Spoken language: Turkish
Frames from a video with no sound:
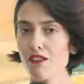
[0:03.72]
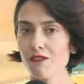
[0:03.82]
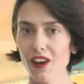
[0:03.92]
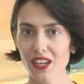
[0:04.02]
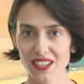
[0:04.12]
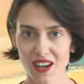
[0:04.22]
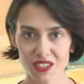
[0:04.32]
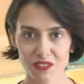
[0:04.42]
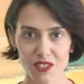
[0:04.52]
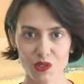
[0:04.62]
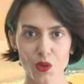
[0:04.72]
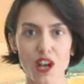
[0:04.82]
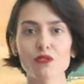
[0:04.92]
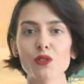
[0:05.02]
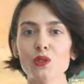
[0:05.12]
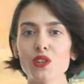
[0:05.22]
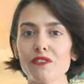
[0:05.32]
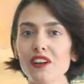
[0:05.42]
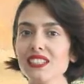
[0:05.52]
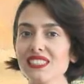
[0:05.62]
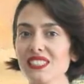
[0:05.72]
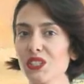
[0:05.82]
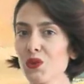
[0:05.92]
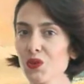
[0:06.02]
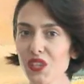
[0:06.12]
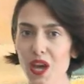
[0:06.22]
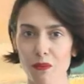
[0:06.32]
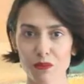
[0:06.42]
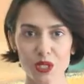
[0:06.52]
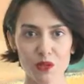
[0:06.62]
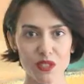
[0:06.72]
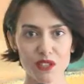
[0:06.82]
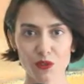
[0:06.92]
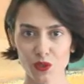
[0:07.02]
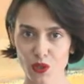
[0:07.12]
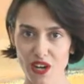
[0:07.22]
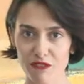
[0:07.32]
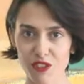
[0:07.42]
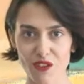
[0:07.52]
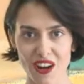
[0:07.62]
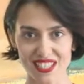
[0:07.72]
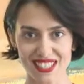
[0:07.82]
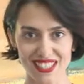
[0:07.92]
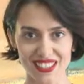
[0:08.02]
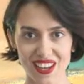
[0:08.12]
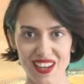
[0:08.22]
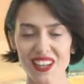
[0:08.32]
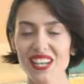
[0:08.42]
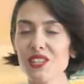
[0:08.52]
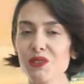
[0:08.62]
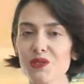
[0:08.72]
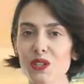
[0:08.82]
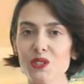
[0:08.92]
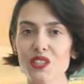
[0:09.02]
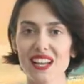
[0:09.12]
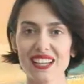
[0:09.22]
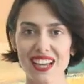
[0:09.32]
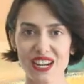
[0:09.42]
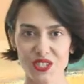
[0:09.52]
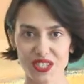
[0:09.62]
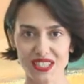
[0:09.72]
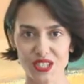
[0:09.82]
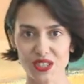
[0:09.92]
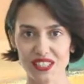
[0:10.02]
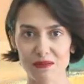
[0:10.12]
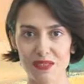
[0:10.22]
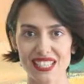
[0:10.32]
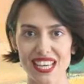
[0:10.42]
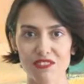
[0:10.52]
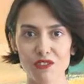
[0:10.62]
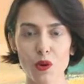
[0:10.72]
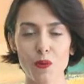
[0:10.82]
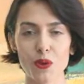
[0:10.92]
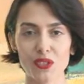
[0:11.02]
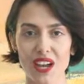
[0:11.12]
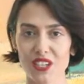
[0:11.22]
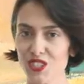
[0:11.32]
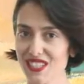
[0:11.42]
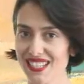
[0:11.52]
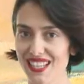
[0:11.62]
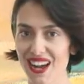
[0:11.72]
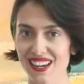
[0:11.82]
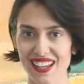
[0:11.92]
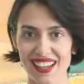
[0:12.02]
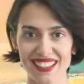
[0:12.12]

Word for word: Fine art ve sokak fotoğrafı alanında ün yapmış bir fotoğrafçı var sırada. Yüksel Özen'le gerçekleştirdiğimiz keyifli röportaj sizlerle.